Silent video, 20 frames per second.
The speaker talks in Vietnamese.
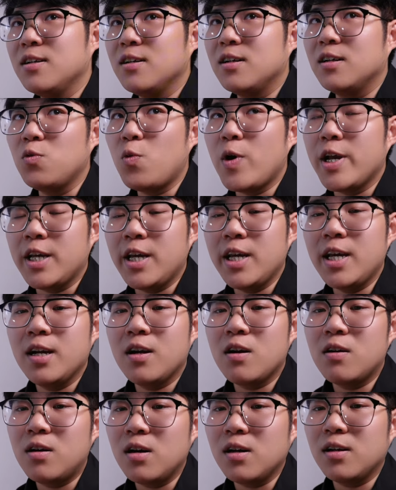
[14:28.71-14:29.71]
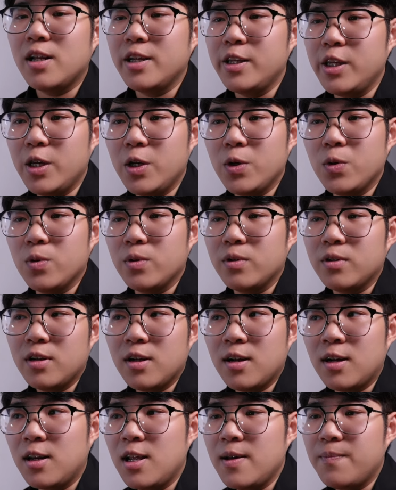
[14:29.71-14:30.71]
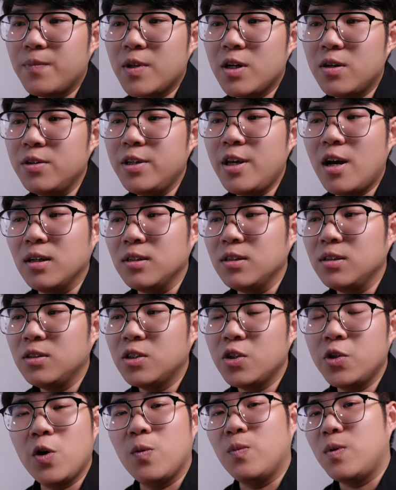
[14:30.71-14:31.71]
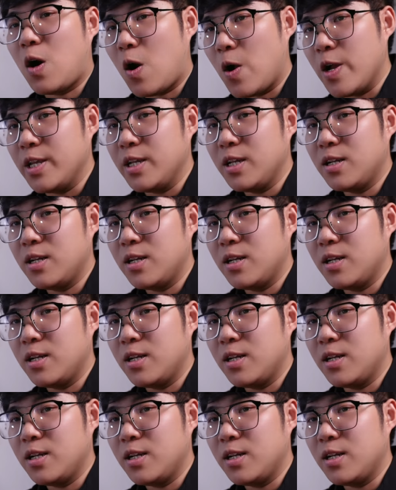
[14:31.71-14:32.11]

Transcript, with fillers: ở ngoài kia có rất là nhiều clip hướng dẫn sử dụng rồi